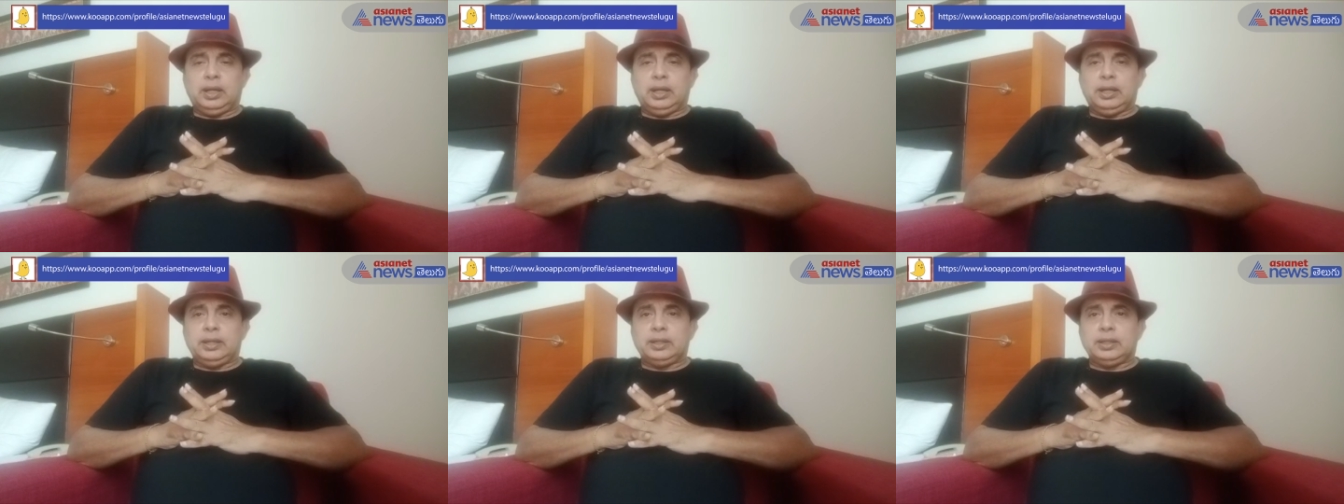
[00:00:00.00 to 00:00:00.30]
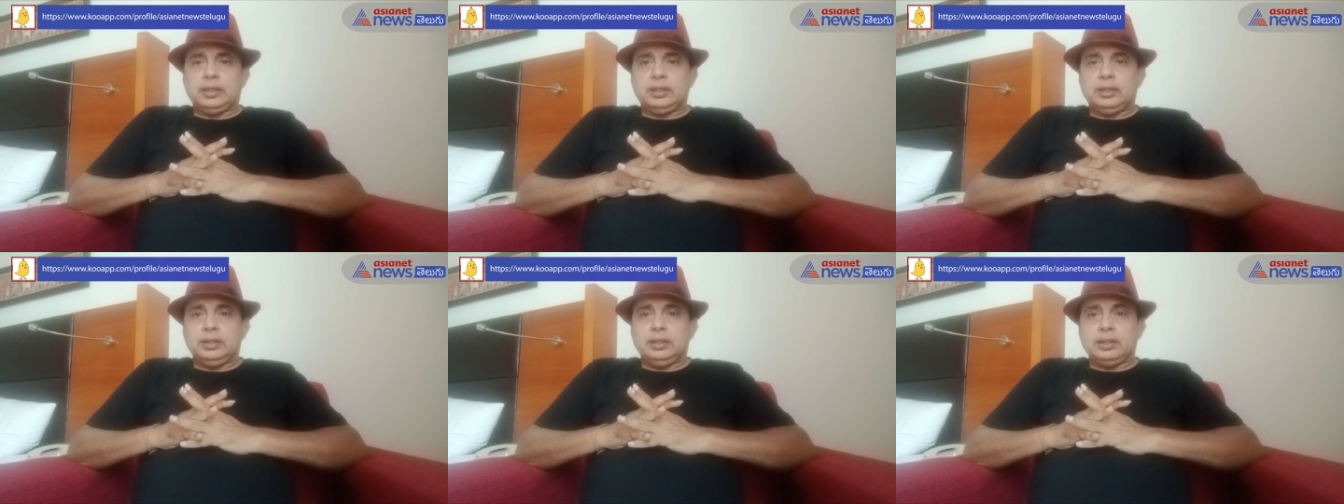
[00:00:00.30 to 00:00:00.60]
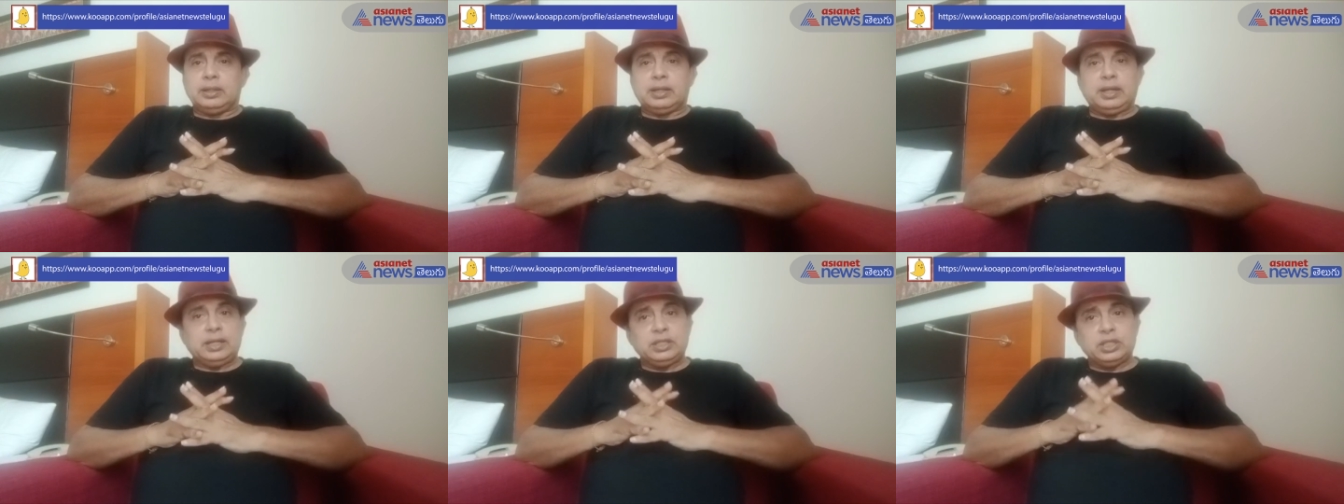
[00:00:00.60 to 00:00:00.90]
అండ్ uh,
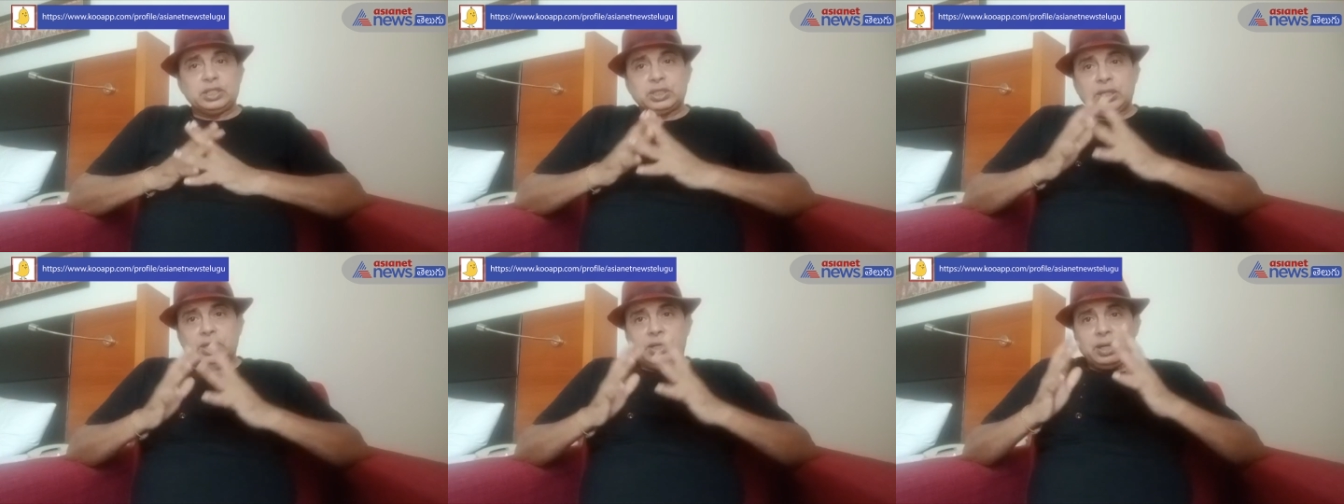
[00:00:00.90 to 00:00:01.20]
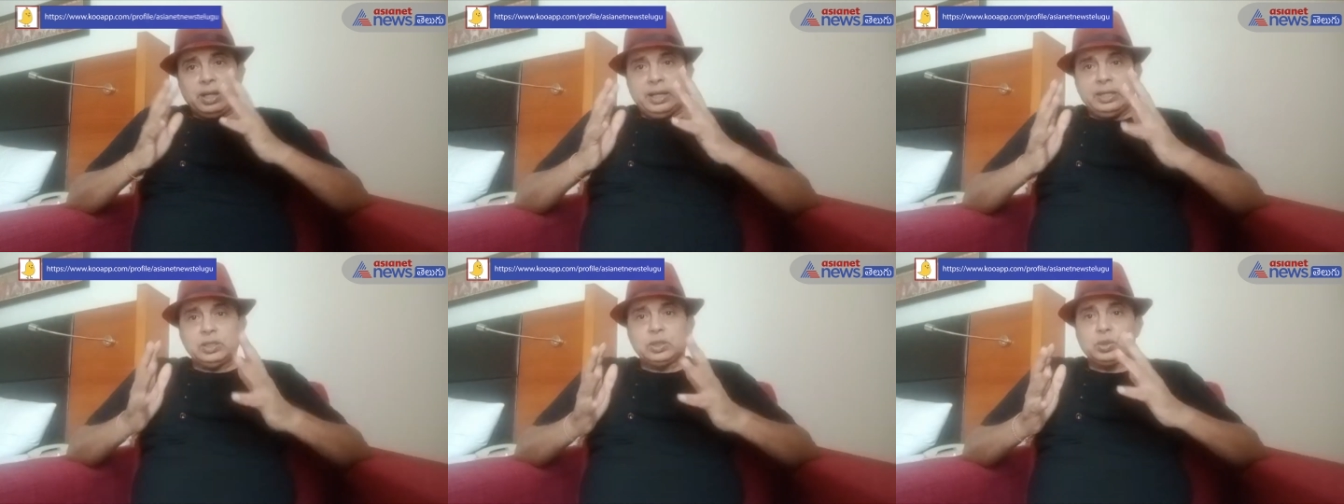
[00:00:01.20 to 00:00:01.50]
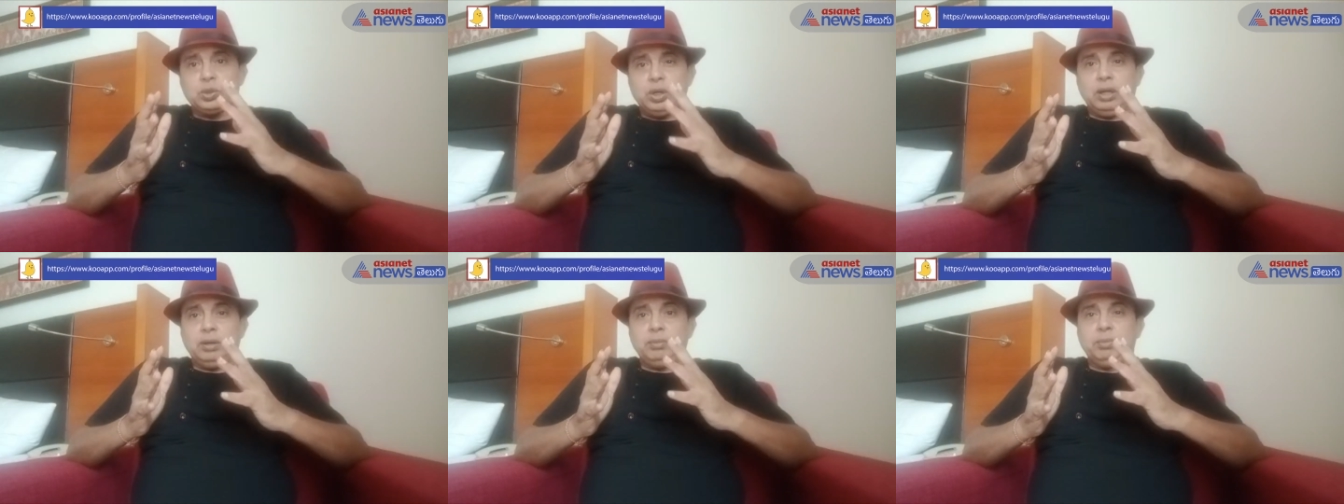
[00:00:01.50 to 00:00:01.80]
రాజస్థాన్ రాయల్స్
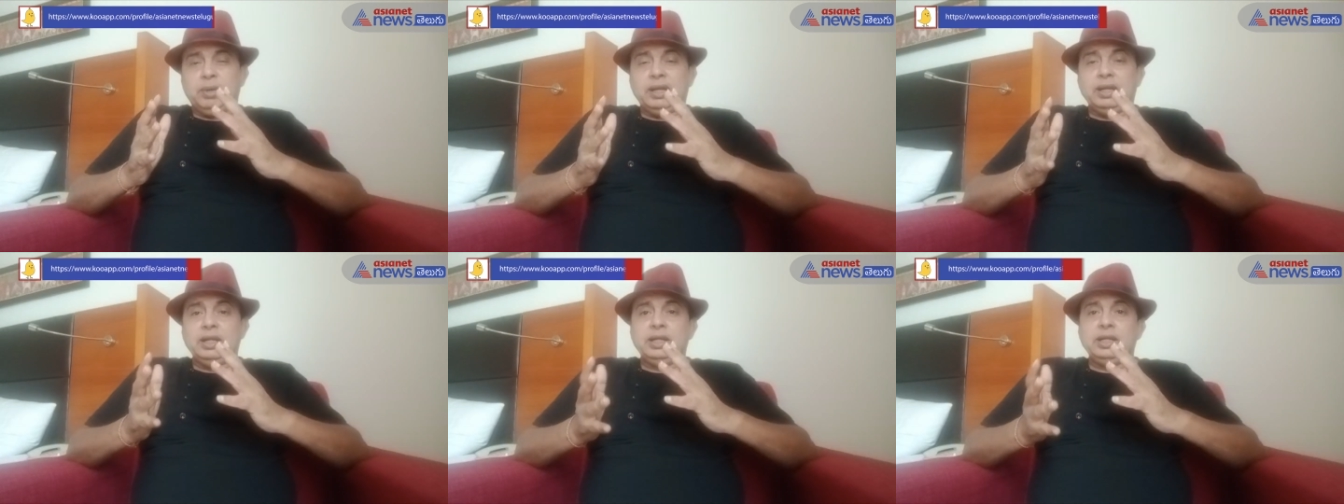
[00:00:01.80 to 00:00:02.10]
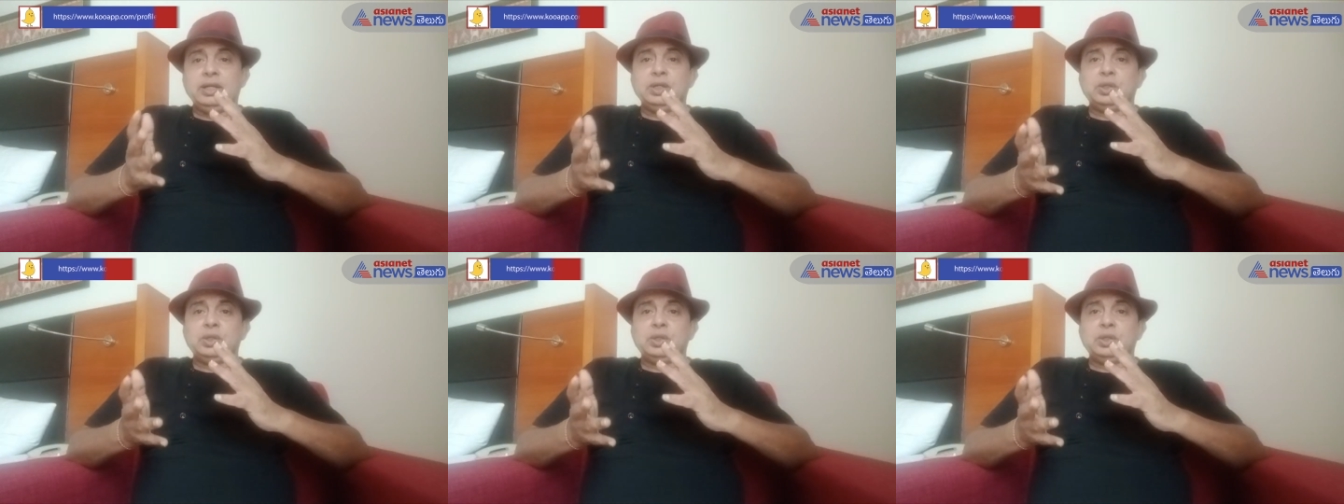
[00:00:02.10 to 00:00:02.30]
కూడా మళ్ళీ